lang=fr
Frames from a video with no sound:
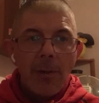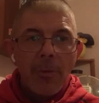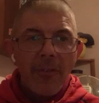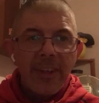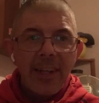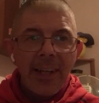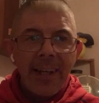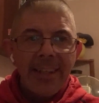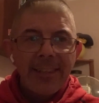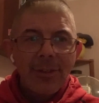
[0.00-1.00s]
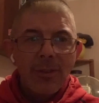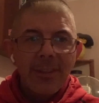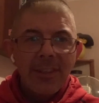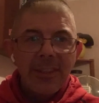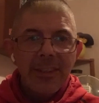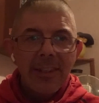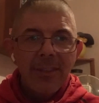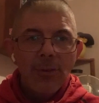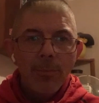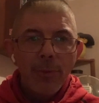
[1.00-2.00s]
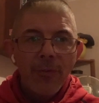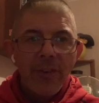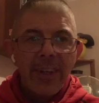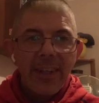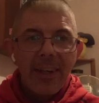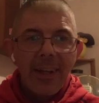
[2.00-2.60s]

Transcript: Mais avec les sorties qu'ils ont pu faire